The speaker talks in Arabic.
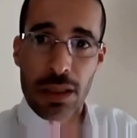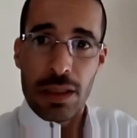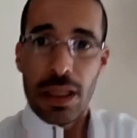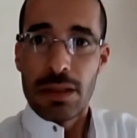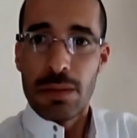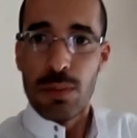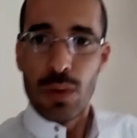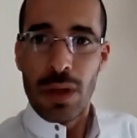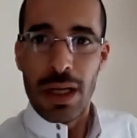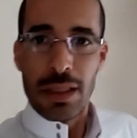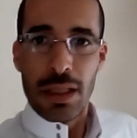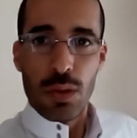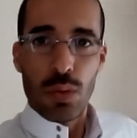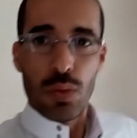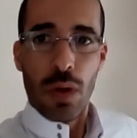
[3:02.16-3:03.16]
يظهر الكاتب
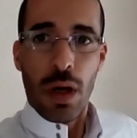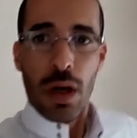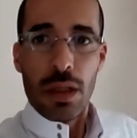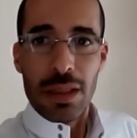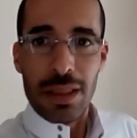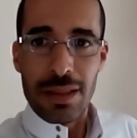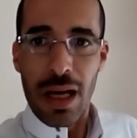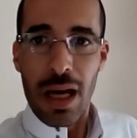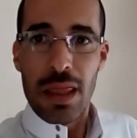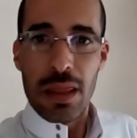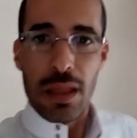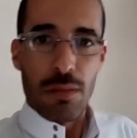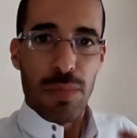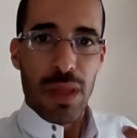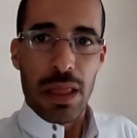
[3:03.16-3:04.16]
هنا أنه
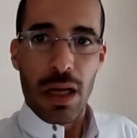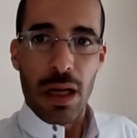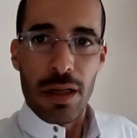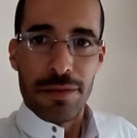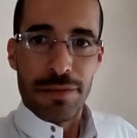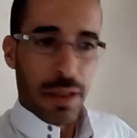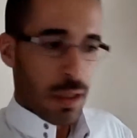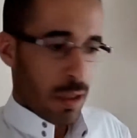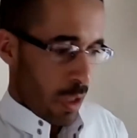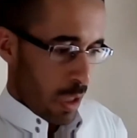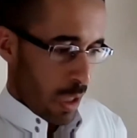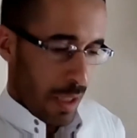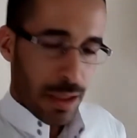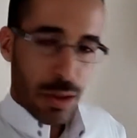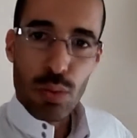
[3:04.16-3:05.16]
يتأثر بالثقافة
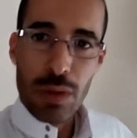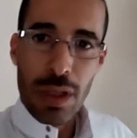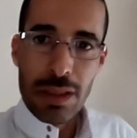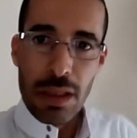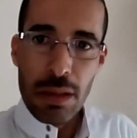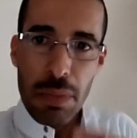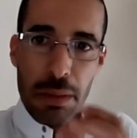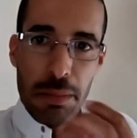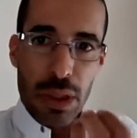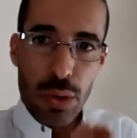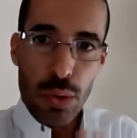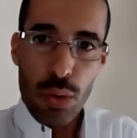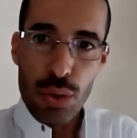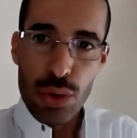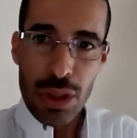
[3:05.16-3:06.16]
اليونانية
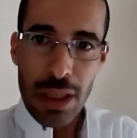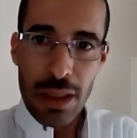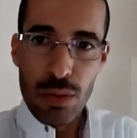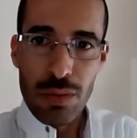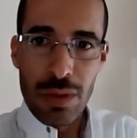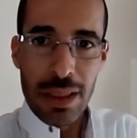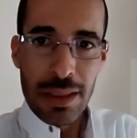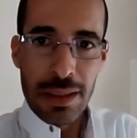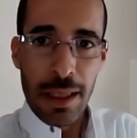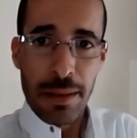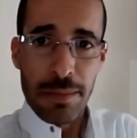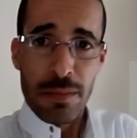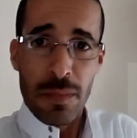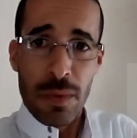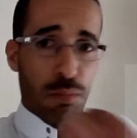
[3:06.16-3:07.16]
بالميثولوجيا
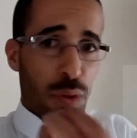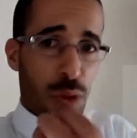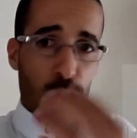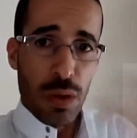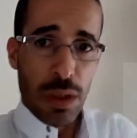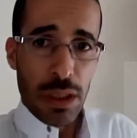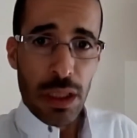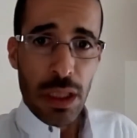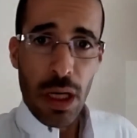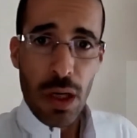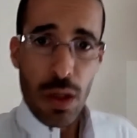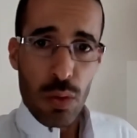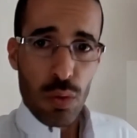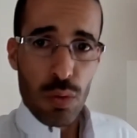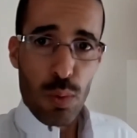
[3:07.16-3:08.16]
اليونانية بكل
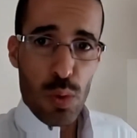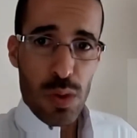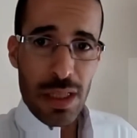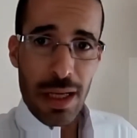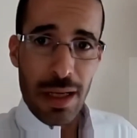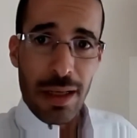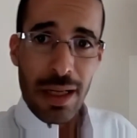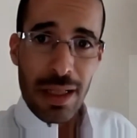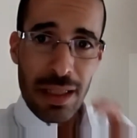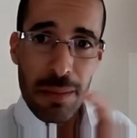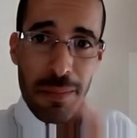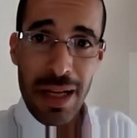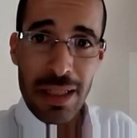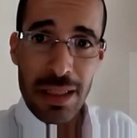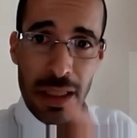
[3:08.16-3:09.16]
رموزها
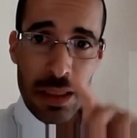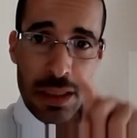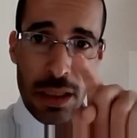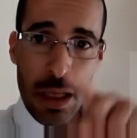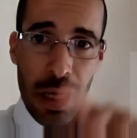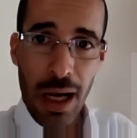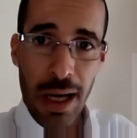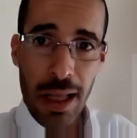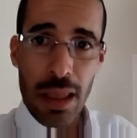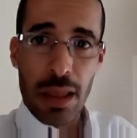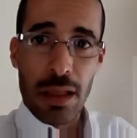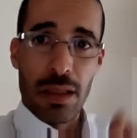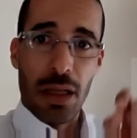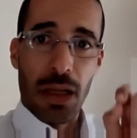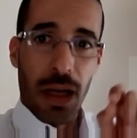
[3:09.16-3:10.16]
كما أنني
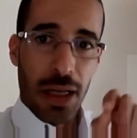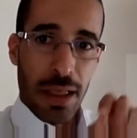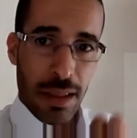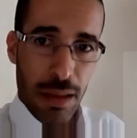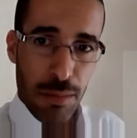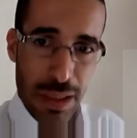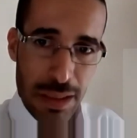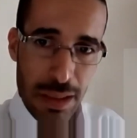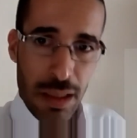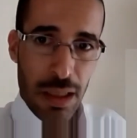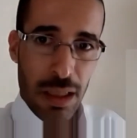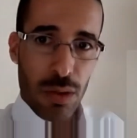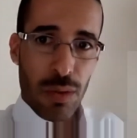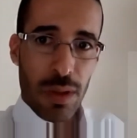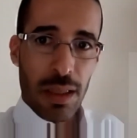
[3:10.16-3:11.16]
لاحظت أن
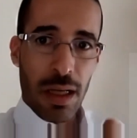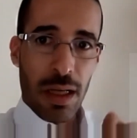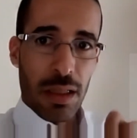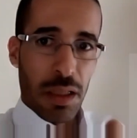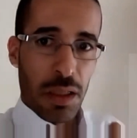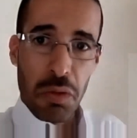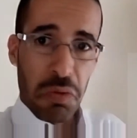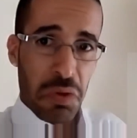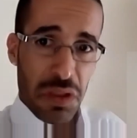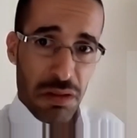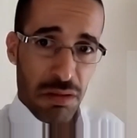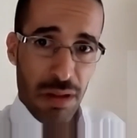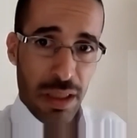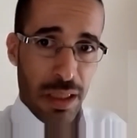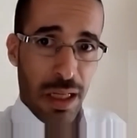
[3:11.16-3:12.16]
بطل الرواية اللي
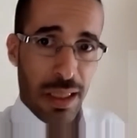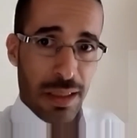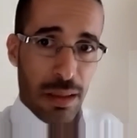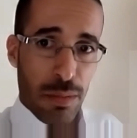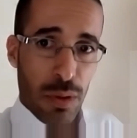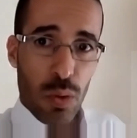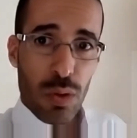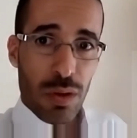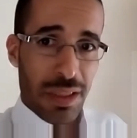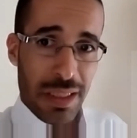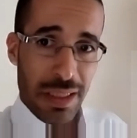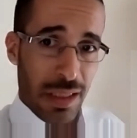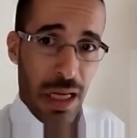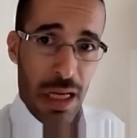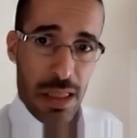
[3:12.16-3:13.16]
هو أنا أعتبره
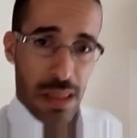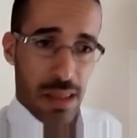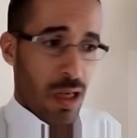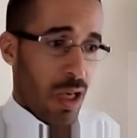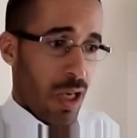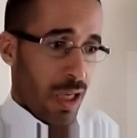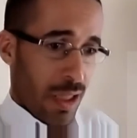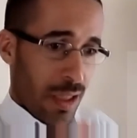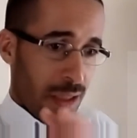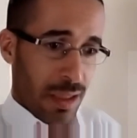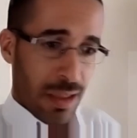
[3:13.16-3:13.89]
انعكاس